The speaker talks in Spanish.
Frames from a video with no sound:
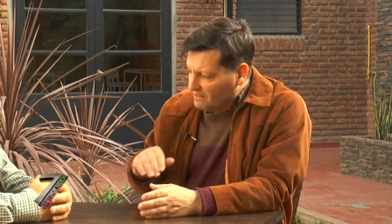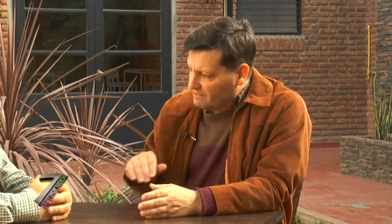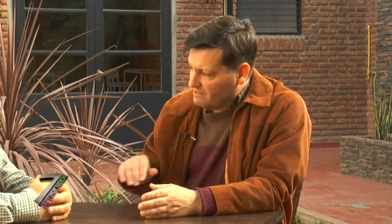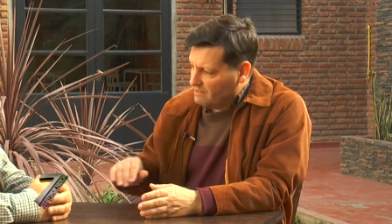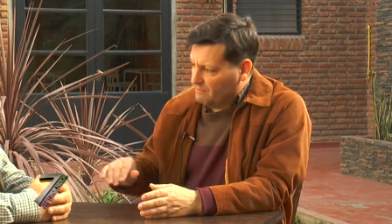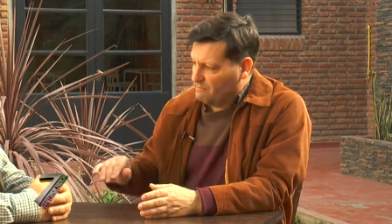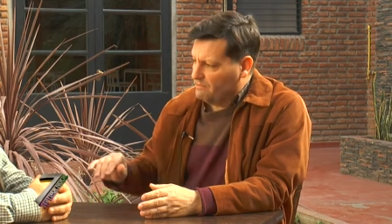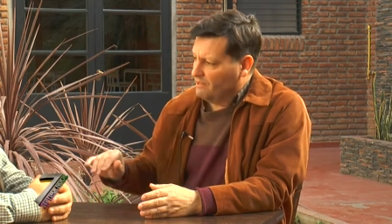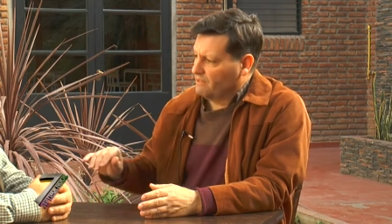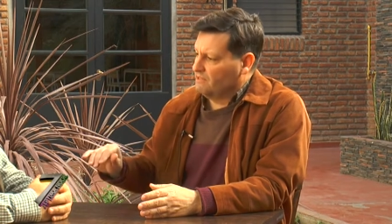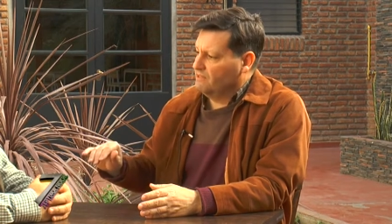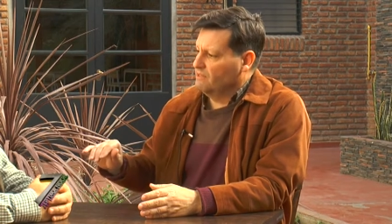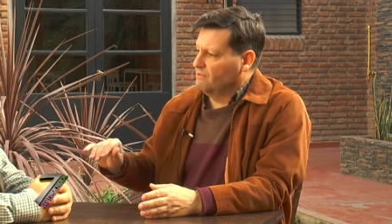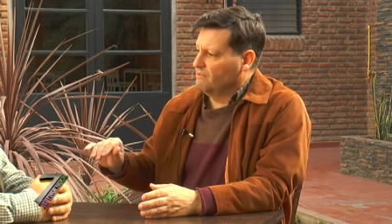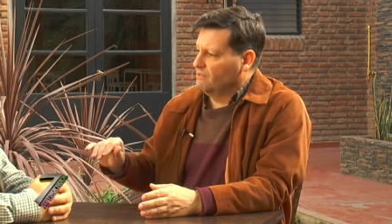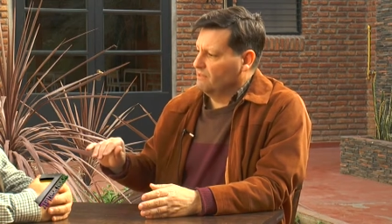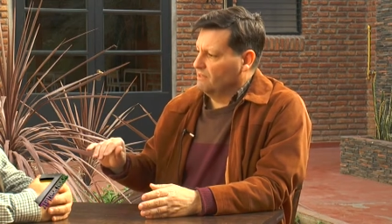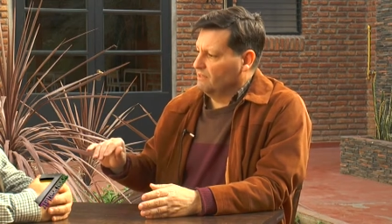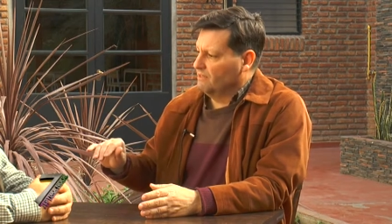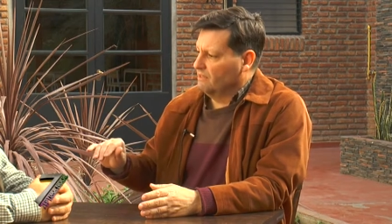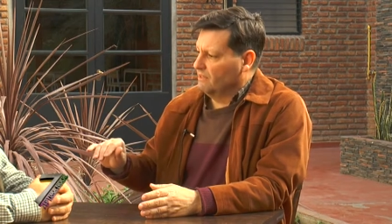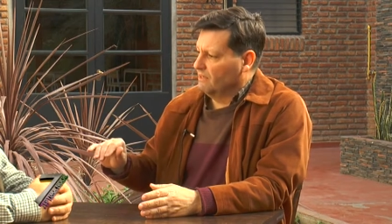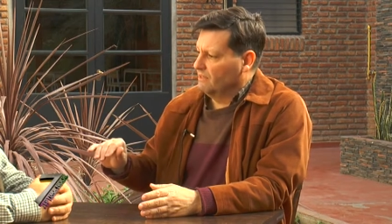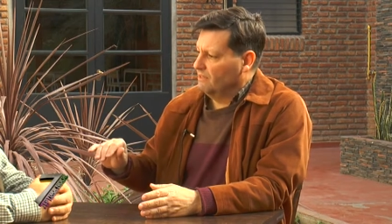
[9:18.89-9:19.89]

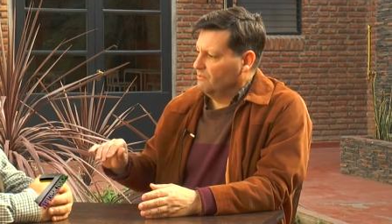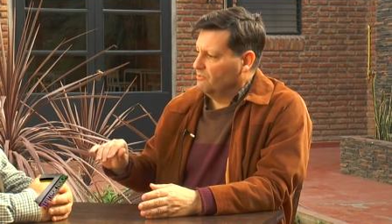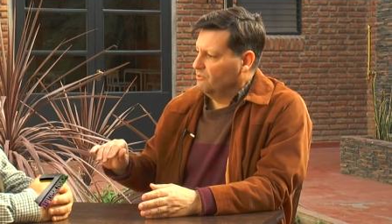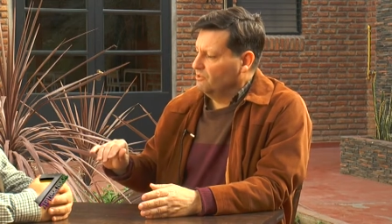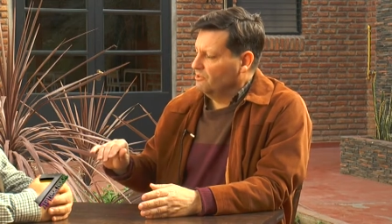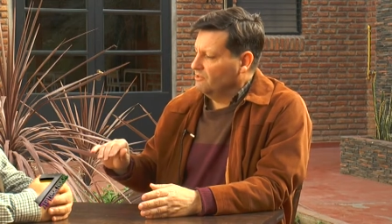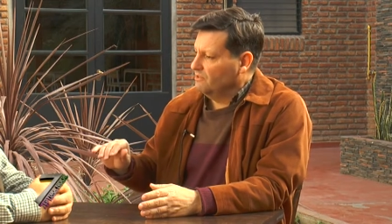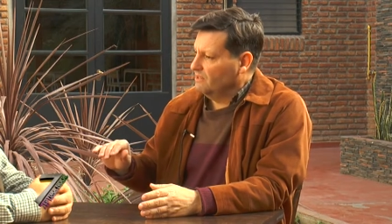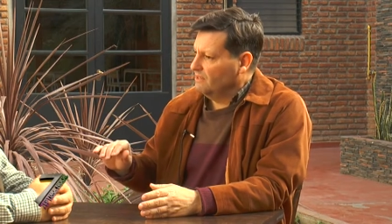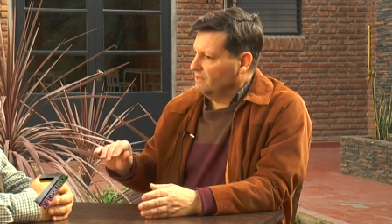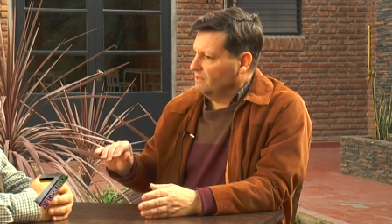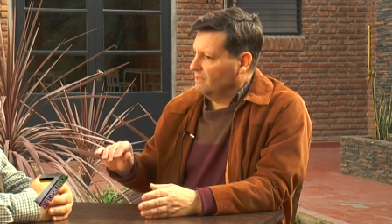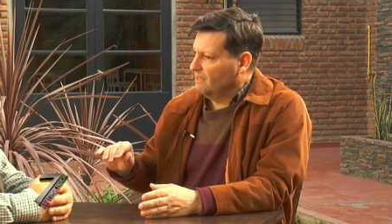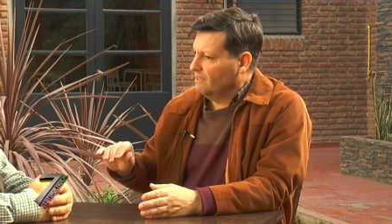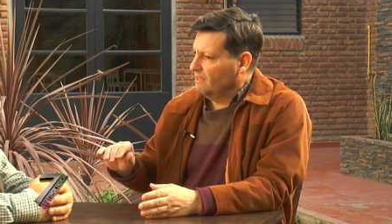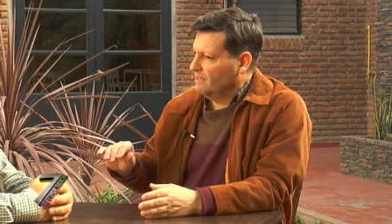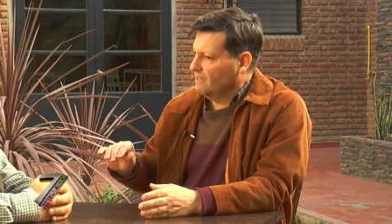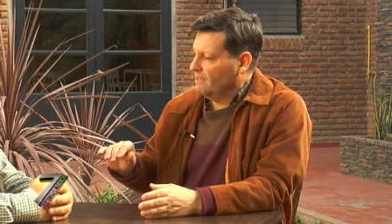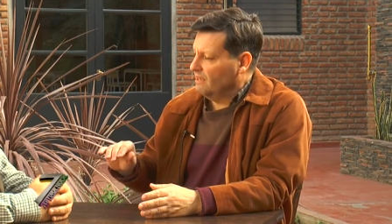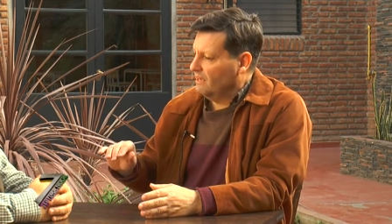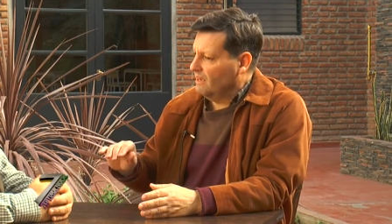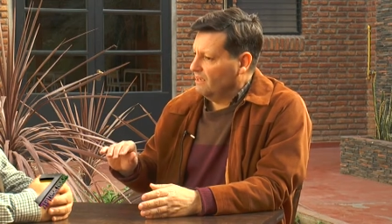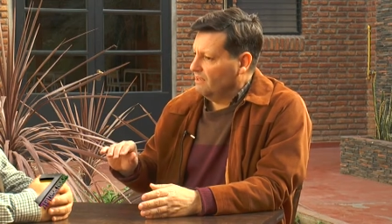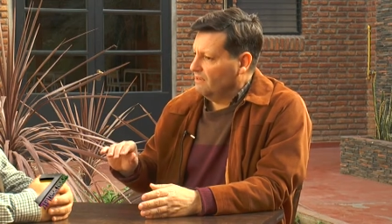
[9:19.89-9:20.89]
desapercibidas y vos entendés
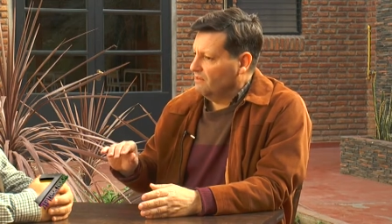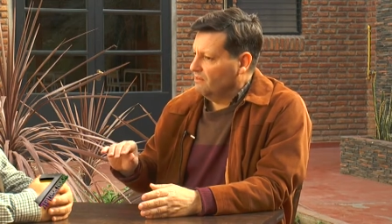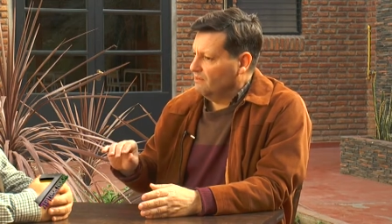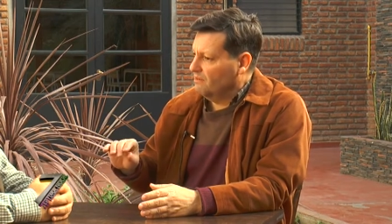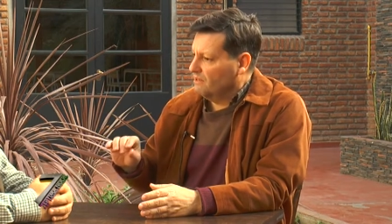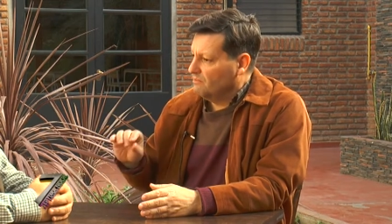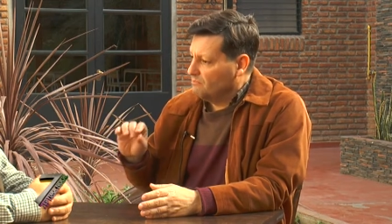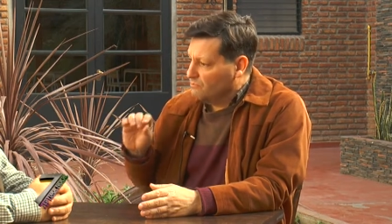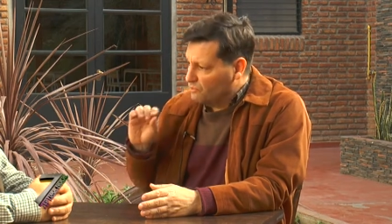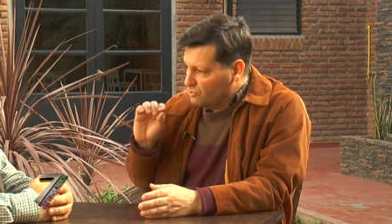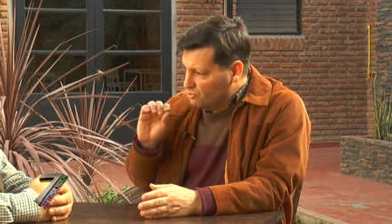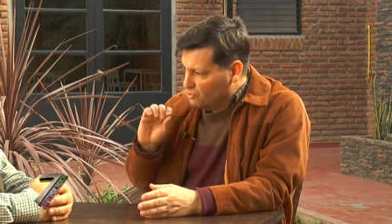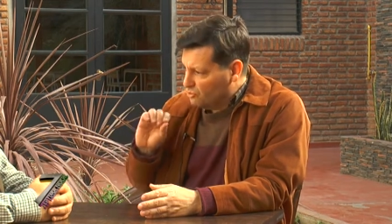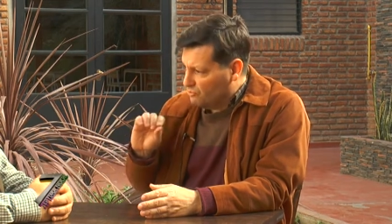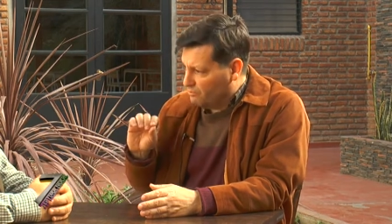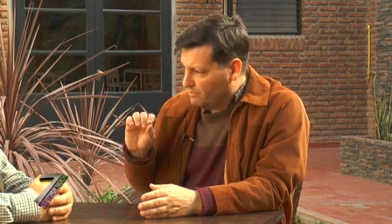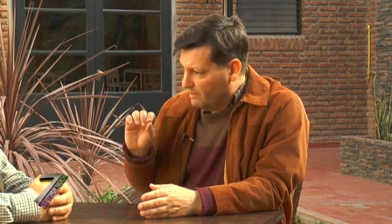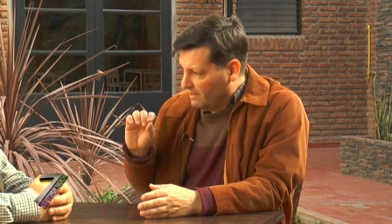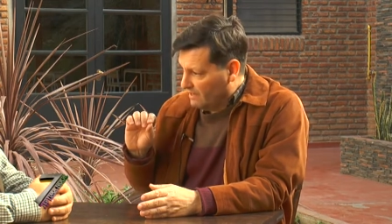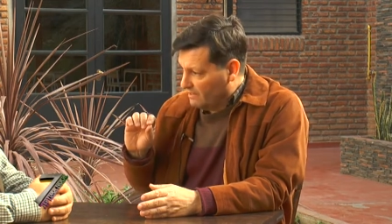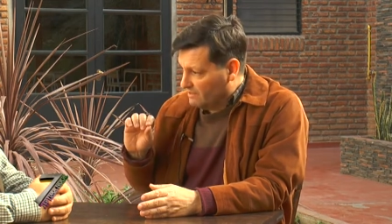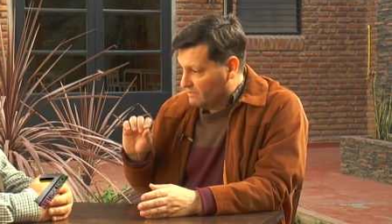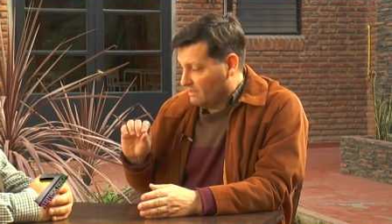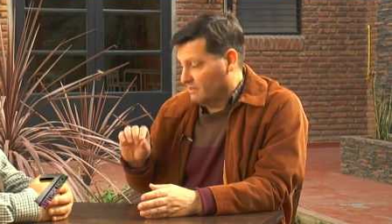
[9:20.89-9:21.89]
que hay en muchos
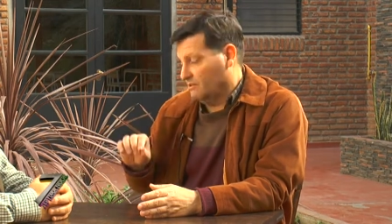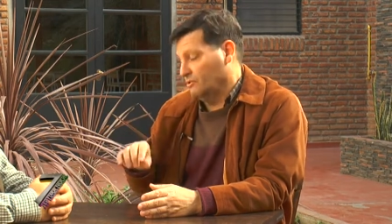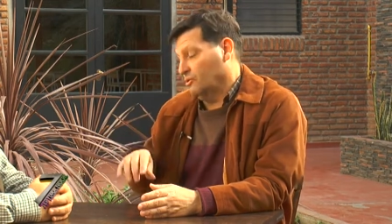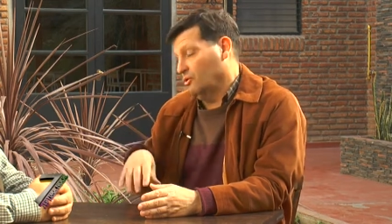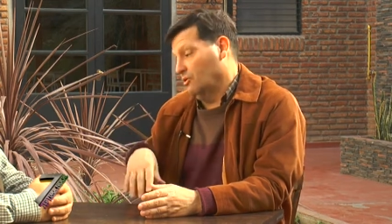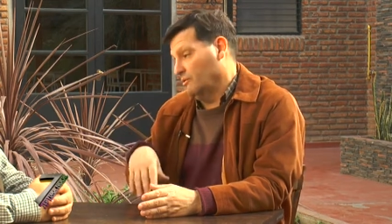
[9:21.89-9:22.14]
países,